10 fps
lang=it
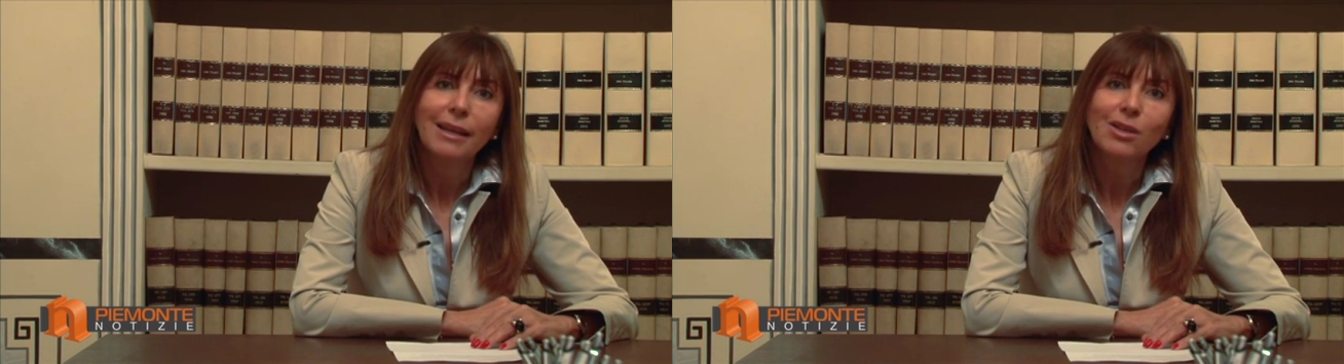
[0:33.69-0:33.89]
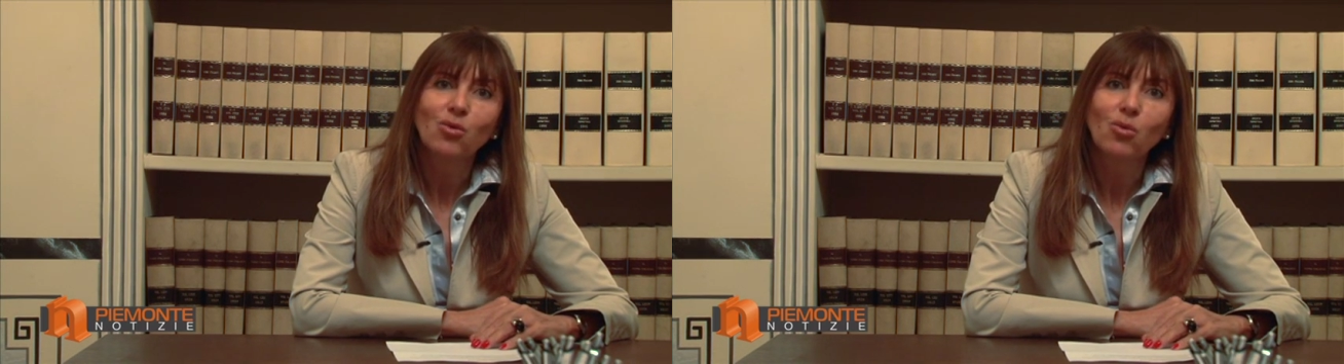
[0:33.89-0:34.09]

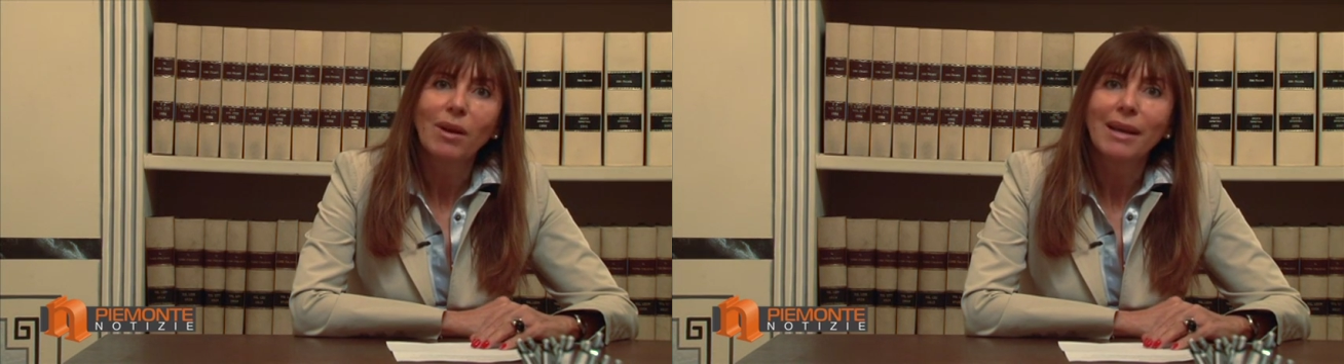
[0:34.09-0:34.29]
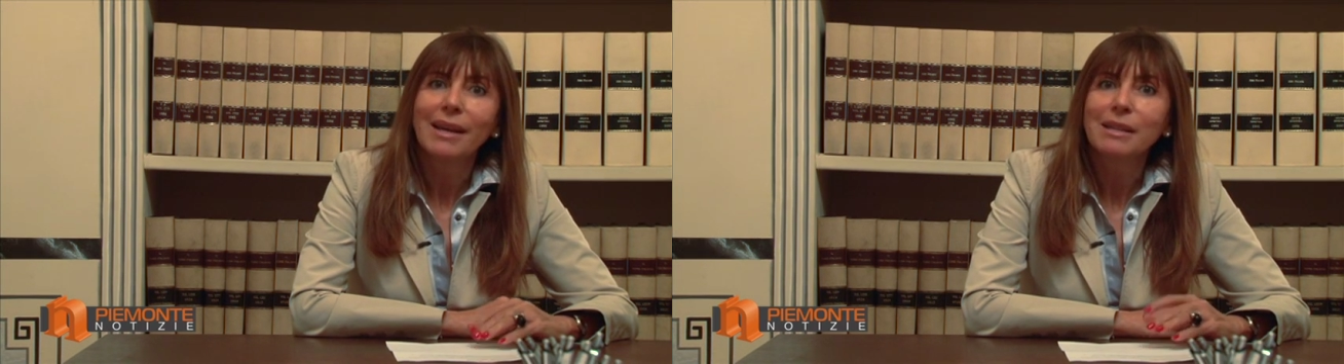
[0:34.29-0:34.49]
le
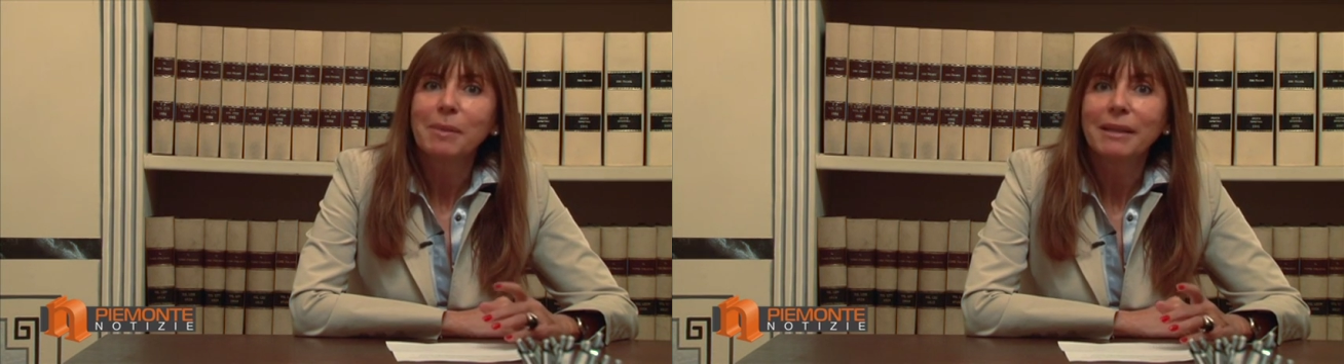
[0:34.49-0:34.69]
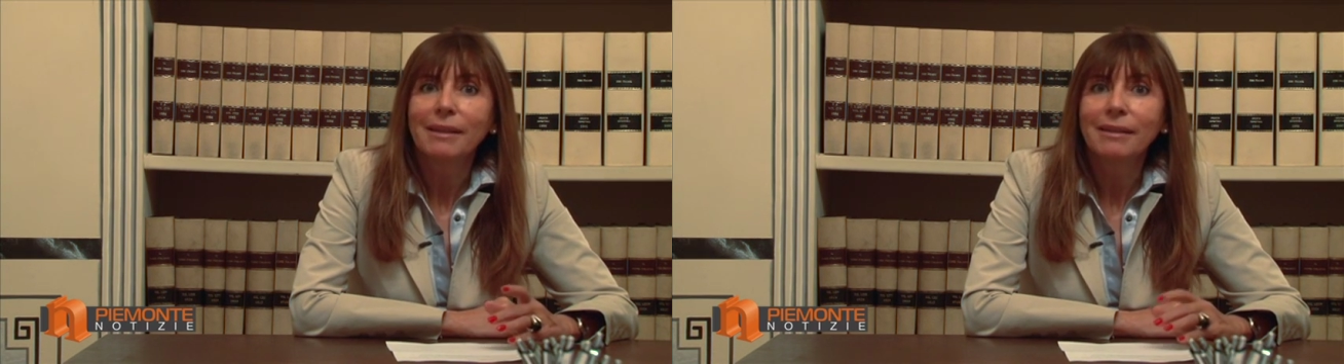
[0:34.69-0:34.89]
sue
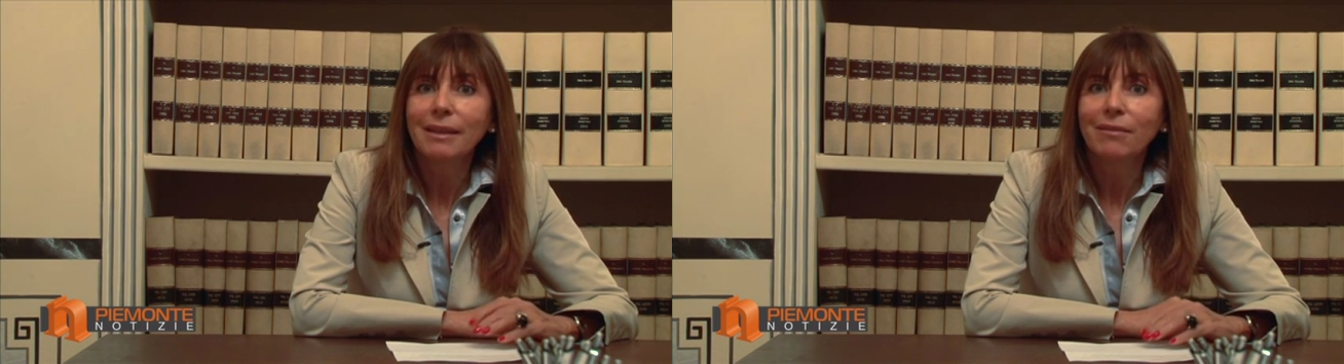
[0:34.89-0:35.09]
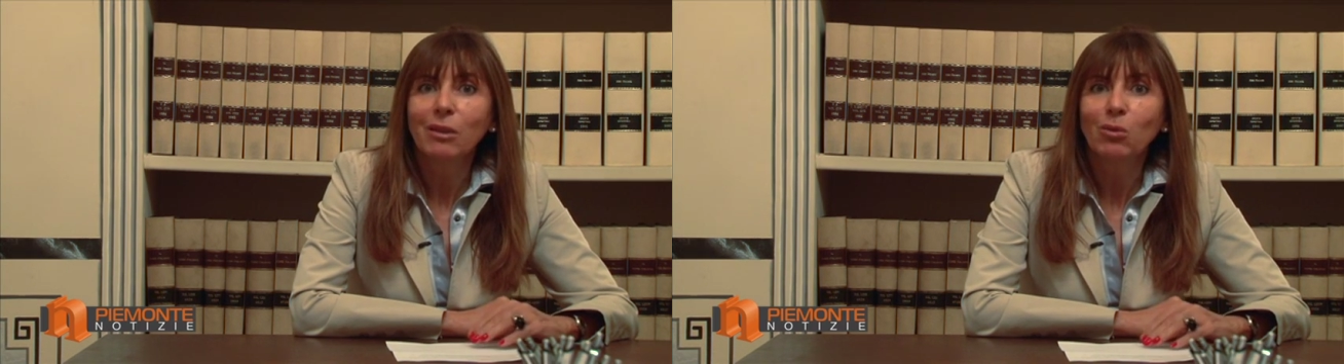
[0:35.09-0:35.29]

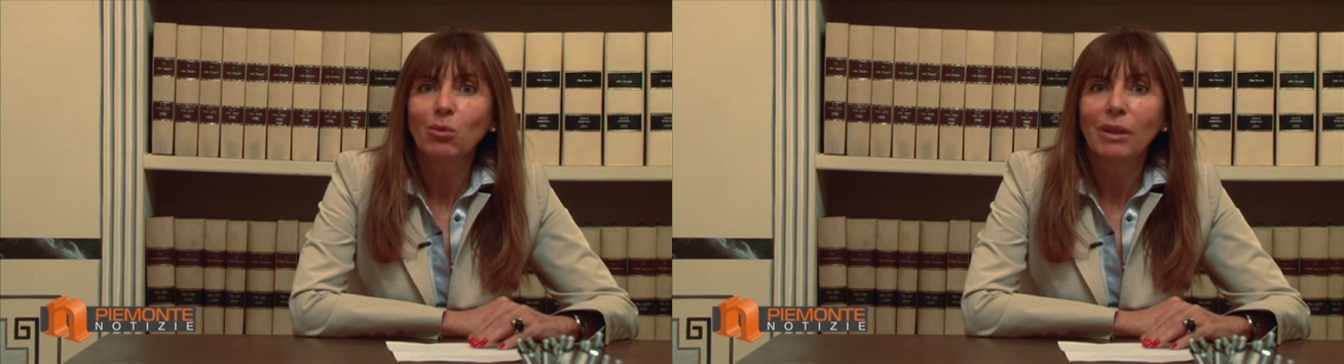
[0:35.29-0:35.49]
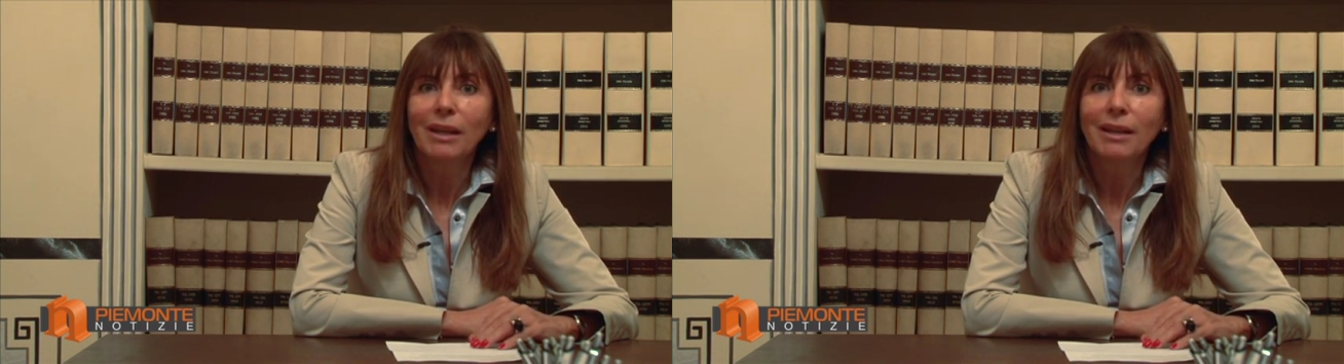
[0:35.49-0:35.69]
aspettative,
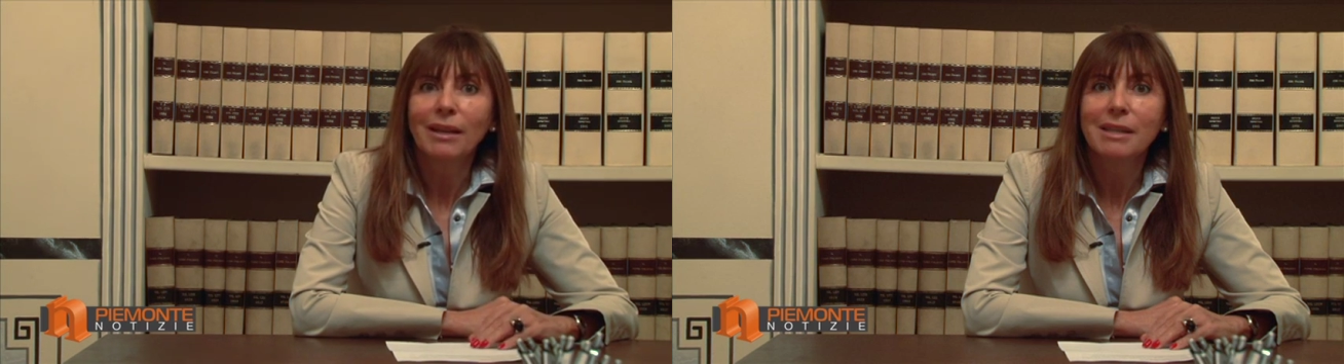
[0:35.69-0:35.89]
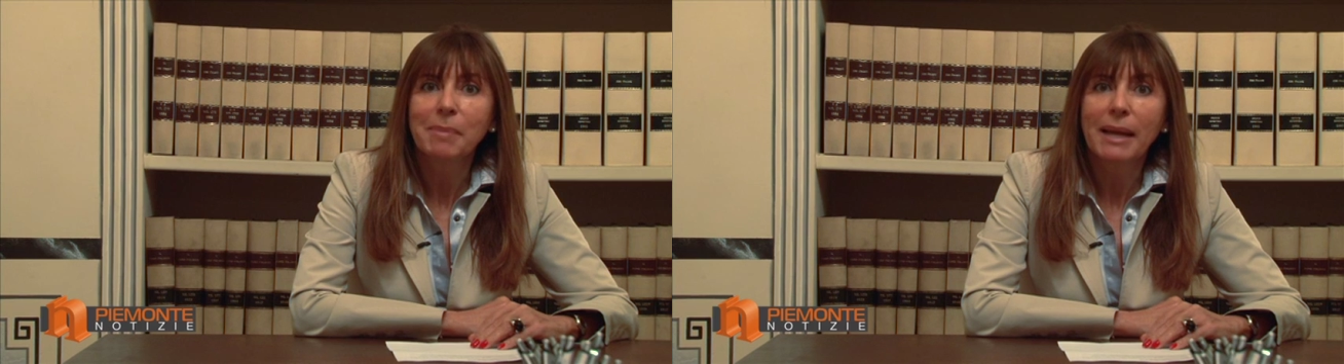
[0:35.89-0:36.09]
tutte le,
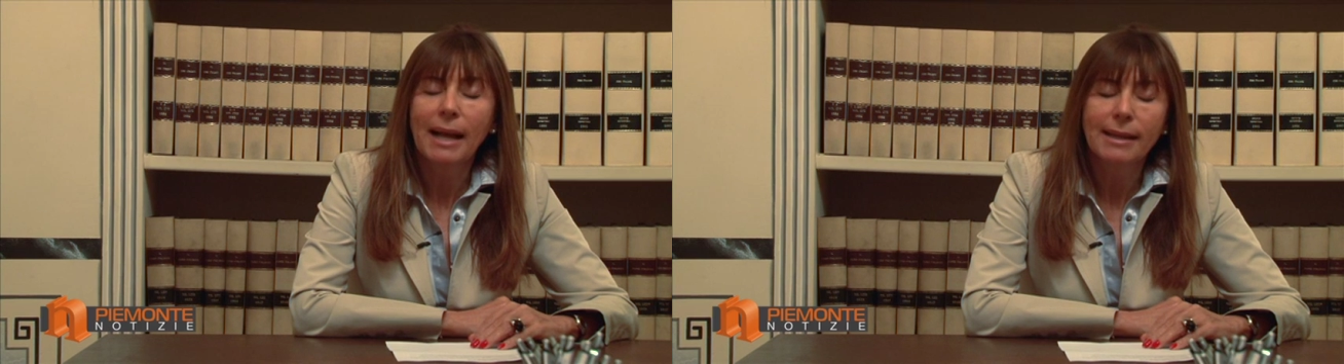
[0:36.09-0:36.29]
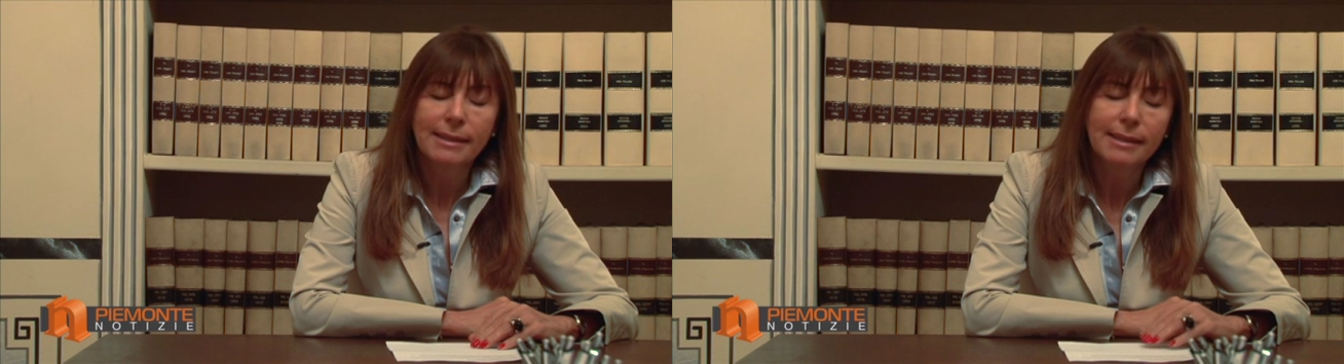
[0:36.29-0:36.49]
le
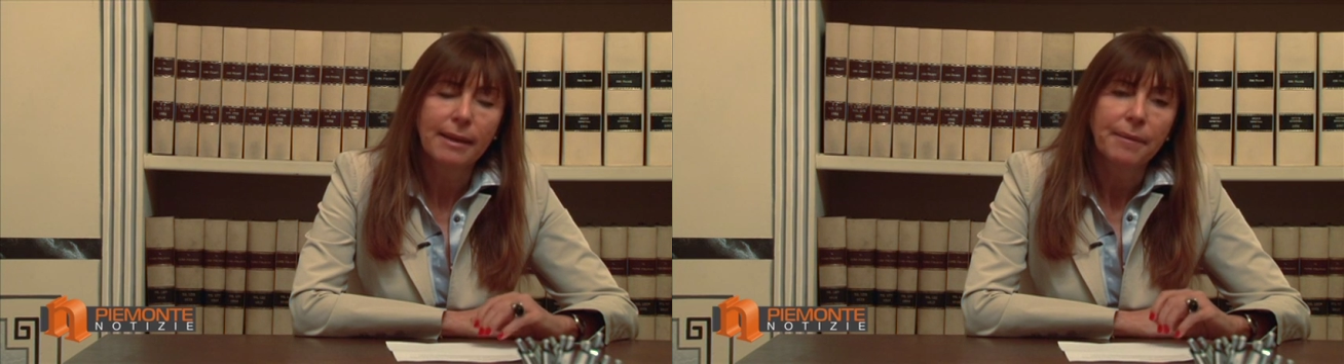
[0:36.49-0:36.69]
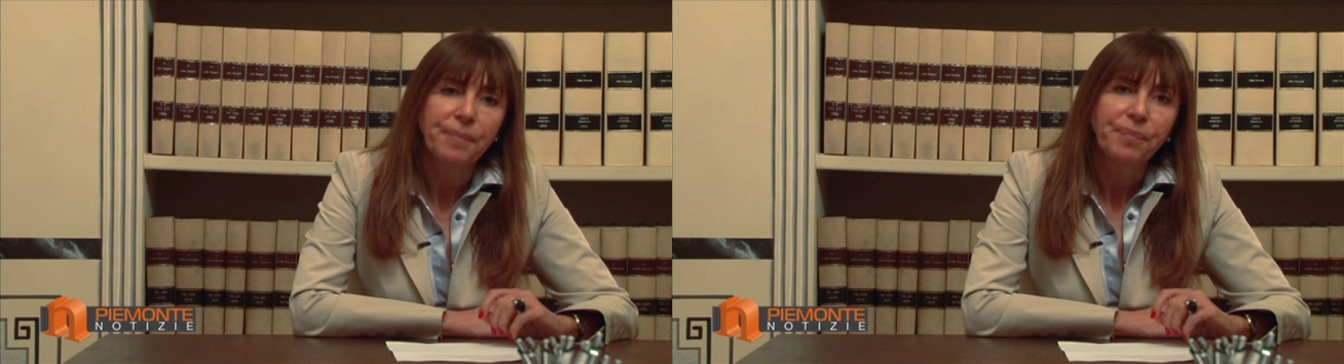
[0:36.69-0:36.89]
speranze